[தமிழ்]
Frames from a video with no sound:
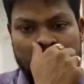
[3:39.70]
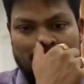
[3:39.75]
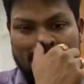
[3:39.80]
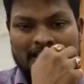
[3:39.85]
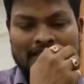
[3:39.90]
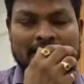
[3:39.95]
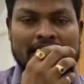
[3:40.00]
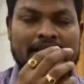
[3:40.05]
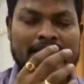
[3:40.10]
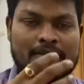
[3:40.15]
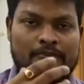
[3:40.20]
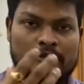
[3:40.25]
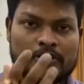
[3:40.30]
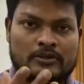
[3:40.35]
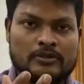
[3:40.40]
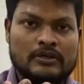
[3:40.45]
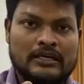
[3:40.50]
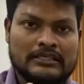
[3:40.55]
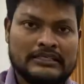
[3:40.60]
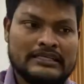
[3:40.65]
தண்ணி
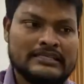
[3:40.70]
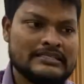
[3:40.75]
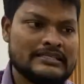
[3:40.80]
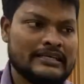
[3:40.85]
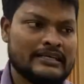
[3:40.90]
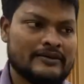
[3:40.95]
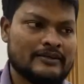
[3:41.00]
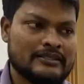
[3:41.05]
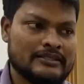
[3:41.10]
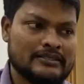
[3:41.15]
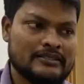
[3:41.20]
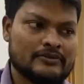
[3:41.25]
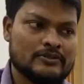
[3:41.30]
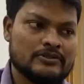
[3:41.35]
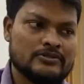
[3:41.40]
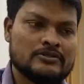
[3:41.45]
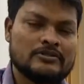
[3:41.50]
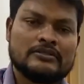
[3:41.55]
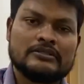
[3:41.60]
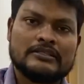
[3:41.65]
மட்டும் அட்லீஸ்ட் நீங்கள் வந்து
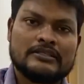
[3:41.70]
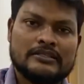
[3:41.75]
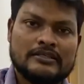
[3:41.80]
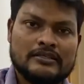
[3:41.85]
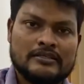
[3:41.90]
கொஞ்சம் அந்த